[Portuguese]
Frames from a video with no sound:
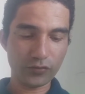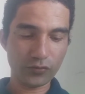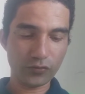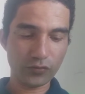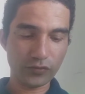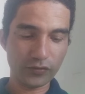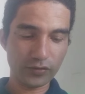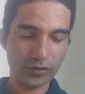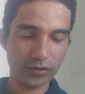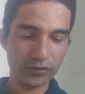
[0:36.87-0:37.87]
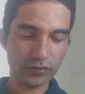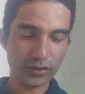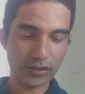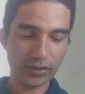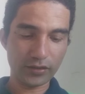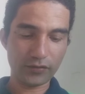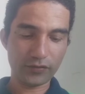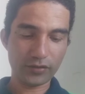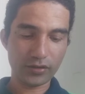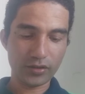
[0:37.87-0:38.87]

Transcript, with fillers: dos visitantes na igreja.